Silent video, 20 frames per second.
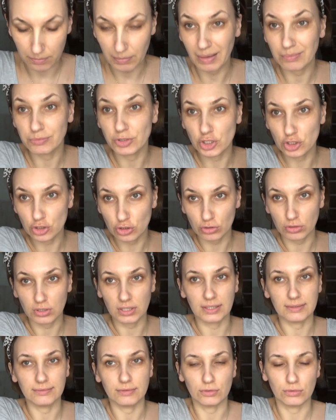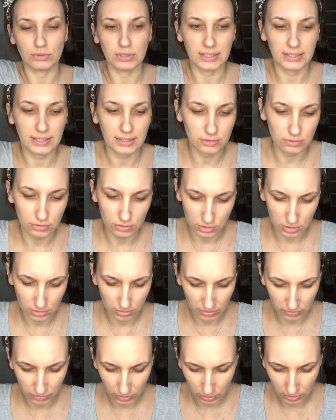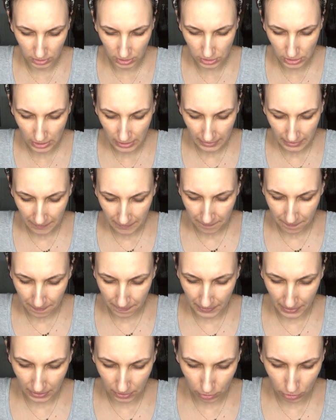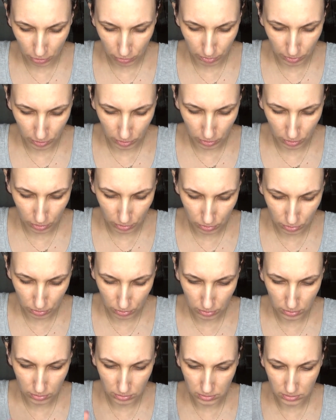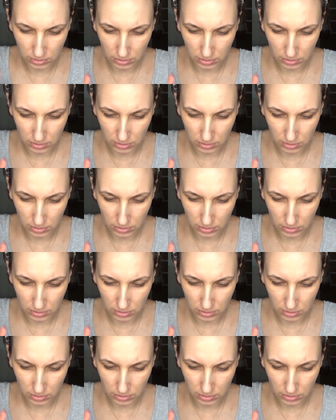mam ściągę w ogóle, jak to trzeba wykonać mm, krok po kroku.